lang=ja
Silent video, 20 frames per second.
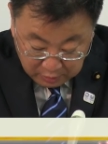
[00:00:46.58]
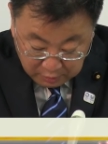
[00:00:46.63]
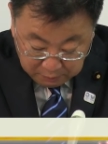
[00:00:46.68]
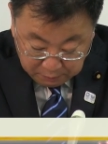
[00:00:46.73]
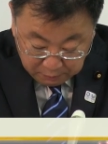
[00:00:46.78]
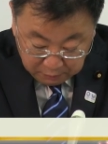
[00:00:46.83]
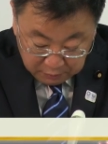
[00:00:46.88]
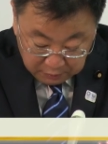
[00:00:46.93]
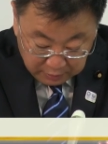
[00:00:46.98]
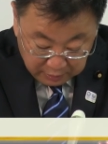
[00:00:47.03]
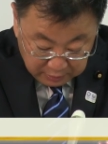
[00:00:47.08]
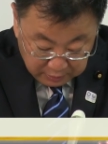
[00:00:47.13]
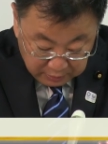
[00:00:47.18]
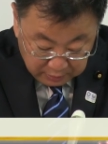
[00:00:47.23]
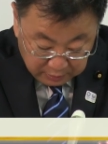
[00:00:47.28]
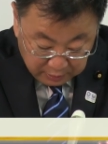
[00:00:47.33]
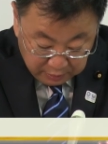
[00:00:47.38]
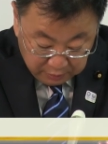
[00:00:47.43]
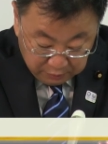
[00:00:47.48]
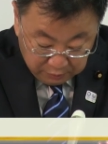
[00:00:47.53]
スポーツ大
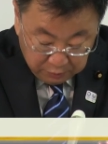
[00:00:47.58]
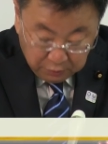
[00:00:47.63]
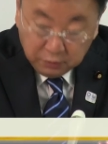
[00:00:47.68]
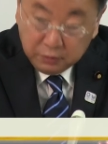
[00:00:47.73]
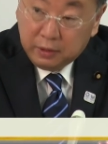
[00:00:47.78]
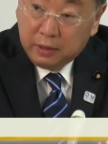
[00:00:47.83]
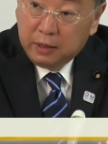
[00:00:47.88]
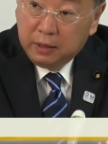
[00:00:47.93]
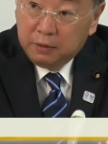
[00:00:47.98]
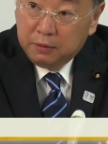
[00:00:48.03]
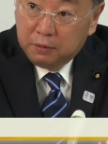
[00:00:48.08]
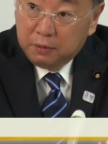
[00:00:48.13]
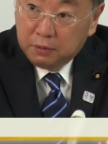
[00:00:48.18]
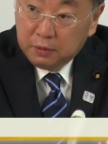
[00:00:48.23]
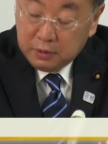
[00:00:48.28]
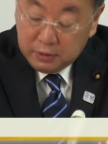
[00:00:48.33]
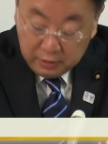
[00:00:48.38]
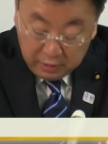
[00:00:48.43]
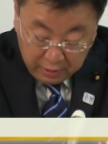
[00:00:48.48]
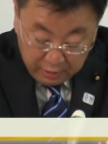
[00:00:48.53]
臣会合予定
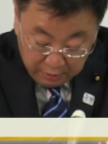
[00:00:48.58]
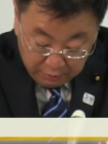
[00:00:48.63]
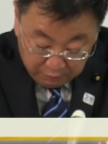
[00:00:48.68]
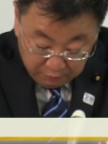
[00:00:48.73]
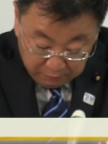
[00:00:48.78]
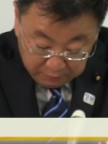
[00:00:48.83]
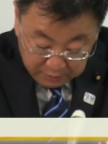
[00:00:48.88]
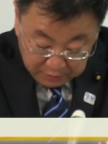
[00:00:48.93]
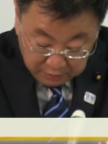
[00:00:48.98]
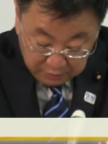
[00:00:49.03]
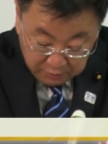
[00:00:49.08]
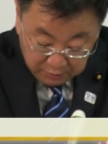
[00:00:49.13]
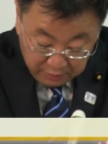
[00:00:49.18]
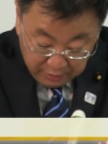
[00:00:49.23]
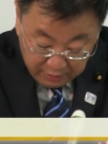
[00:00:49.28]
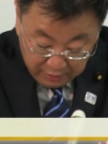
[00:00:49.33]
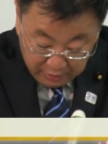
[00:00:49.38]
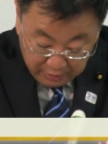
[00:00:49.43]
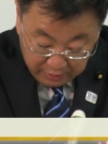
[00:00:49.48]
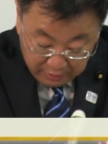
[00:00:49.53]
をしておりますの
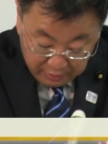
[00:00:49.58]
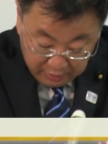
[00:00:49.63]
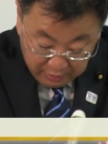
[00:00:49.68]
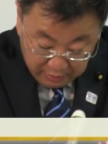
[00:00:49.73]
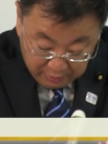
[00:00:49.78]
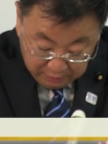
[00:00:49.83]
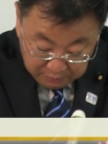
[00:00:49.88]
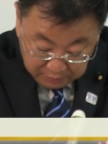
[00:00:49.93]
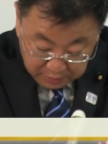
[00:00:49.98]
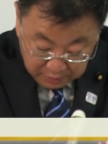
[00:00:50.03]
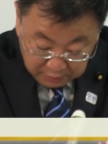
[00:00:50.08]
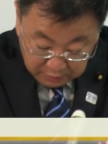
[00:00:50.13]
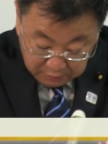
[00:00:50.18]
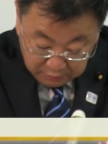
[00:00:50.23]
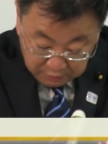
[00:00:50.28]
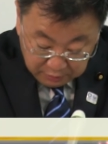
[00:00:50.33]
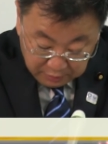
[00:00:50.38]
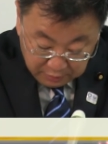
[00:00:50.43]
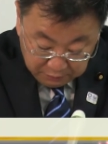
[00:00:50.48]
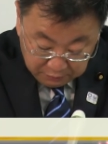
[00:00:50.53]
で、
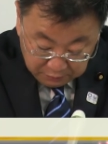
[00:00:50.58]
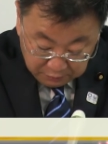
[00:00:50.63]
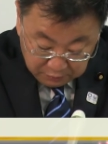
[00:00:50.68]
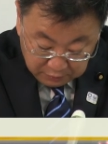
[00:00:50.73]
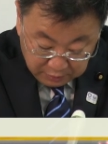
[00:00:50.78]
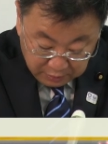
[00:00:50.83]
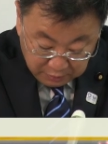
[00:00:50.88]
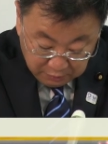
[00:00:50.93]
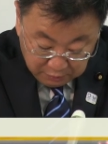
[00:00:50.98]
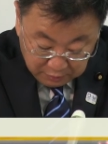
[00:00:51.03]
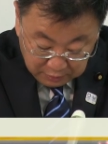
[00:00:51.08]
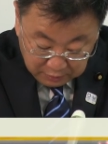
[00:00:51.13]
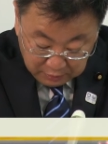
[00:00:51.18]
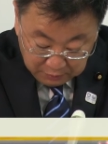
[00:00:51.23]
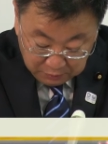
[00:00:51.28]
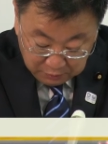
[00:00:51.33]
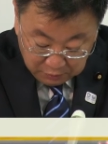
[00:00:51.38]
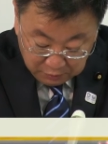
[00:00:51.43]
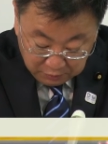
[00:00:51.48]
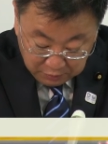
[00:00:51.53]
ブラジル政府主催の
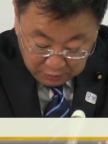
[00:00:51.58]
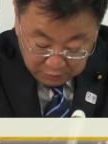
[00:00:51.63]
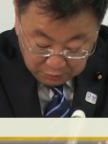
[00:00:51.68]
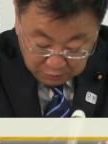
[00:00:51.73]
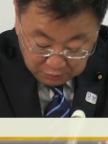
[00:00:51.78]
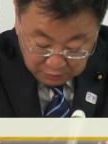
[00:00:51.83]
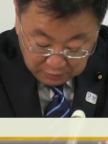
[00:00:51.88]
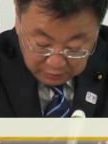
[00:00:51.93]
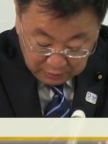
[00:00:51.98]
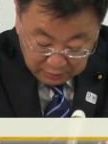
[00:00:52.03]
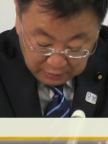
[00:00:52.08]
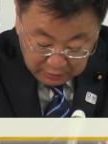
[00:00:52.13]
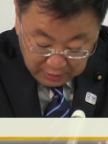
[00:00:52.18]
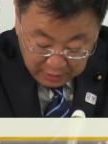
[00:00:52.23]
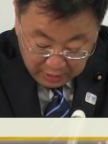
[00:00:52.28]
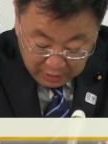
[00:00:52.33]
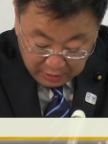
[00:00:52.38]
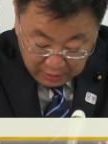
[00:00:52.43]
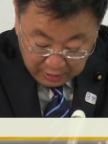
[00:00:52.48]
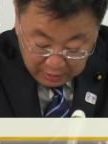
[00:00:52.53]
レセプションへの出席
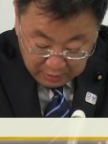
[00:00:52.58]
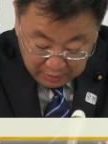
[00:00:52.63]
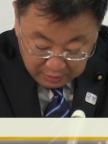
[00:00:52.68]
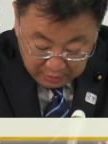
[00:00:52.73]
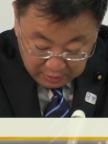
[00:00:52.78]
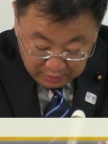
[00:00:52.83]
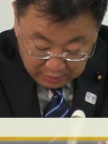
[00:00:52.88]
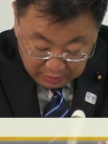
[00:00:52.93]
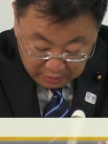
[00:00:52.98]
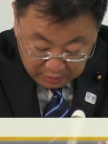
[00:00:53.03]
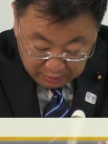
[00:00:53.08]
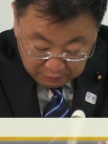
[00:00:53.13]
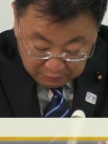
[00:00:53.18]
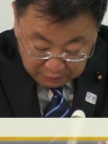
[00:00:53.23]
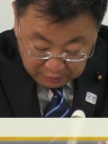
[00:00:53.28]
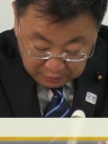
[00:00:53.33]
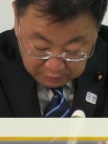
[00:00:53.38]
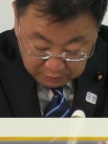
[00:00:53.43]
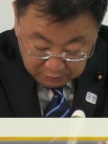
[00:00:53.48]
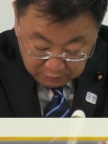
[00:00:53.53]
や、
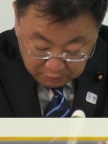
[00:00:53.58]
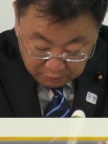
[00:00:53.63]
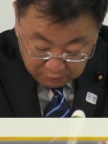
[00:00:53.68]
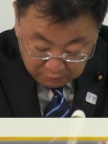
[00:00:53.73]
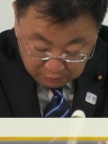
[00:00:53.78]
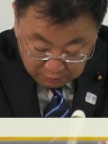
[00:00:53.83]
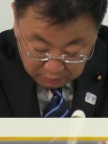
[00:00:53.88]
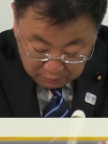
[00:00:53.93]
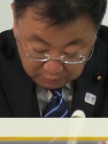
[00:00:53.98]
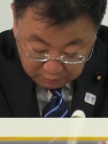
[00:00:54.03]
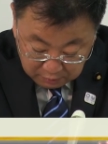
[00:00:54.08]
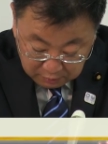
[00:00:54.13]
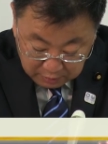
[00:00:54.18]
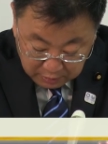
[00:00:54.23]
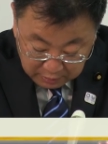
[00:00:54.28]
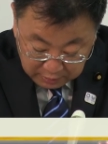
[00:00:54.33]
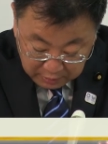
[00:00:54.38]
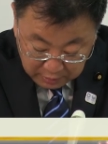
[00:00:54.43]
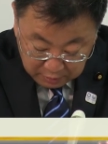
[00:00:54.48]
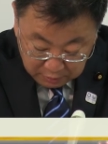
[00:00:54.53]
フランスの
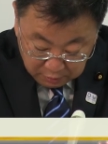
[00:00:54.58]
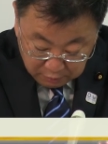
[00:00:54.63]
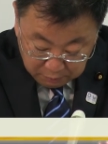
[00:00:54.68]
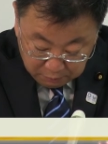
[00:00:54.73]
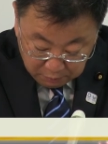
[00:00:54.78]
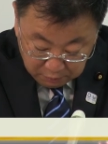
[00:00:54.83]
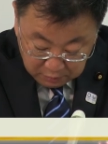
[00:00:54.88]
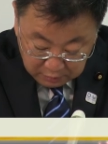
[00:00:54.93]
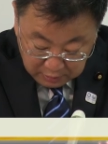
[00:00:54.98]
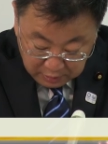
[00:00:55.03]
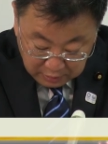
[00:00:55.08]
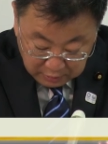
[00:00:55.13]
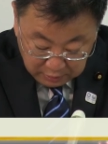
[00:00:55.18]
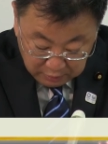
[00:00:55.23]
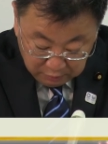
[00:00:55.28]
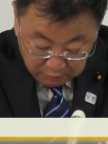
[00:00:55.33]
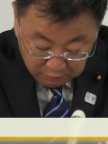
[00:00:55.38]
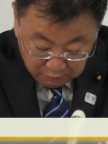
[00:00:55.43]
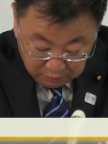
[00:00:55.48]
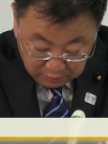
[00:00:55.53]
カネールスポーツ大
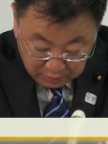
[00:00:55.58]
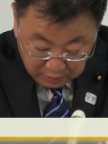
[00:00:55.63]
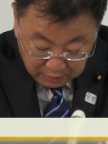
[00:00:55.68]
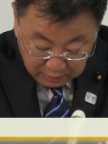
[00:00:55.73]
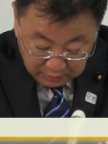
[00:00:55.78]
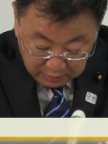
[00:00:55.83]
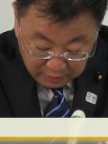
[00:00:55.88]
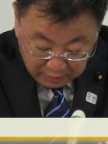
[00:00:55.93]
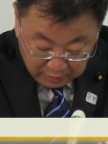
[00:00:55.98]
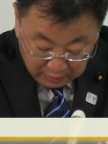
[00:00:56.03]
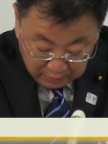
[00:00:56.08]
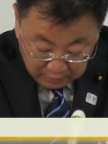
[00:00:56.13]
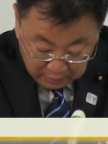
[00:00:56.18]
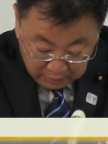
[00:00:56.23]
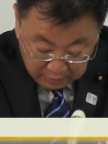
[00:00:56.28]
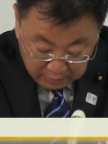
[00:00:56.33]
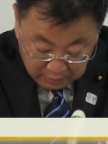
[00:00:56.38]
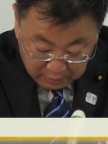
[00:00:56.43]
臣との会談